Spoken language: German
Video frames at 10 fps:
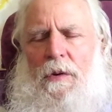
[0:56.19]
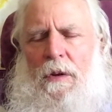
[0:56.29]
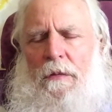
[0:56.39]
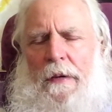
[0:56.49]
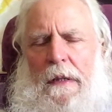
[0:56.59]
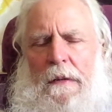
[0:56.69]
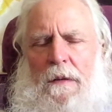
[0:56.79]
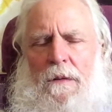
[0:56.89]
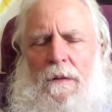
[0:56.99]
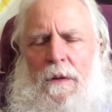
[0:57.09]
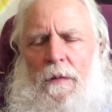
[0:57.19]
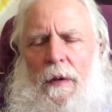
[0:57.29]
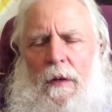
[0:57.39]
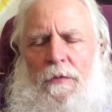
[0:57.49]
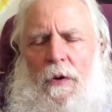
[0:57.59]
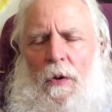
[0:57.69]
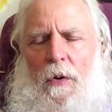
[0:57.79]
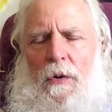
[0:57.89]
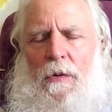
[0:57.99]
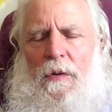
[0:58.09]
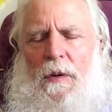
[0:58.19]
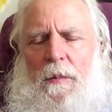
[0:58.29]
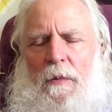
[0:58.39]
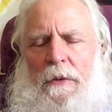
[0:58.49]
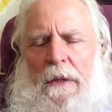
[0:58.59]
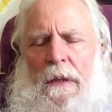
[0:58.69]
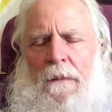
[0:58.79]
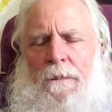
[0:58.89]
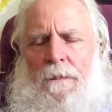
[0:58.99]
in die Welt und die Welt verlockt uns immer wieder,